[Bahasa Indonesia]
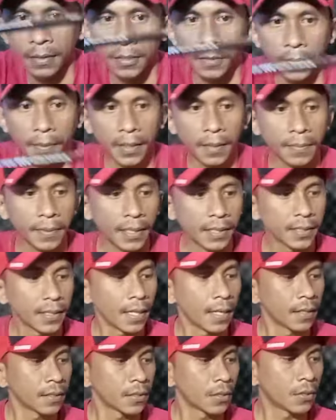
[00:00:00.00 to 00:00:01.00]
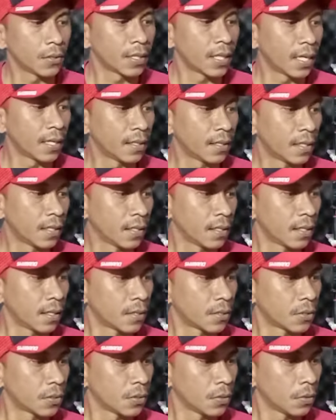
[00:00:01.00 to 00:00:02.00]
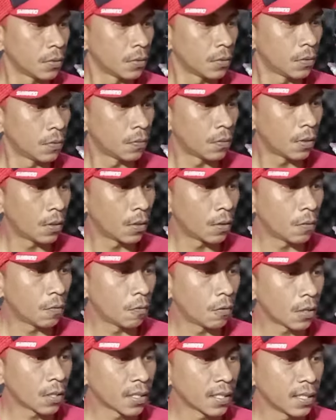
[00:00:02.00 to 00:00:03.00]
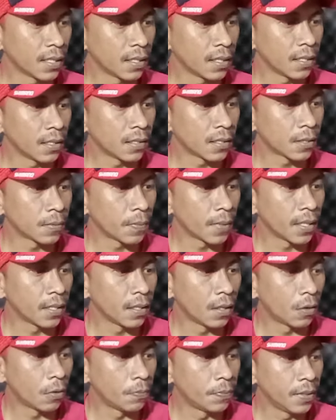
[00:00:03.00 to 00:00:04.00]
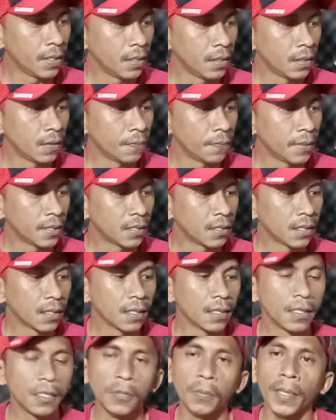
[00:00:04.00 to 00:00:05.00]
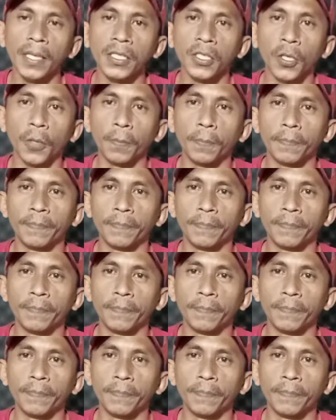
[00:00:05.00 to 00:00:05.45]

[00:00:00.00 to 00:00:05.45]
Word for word: seperti biasa slogan dari Getsu working is my hobby fishing is my job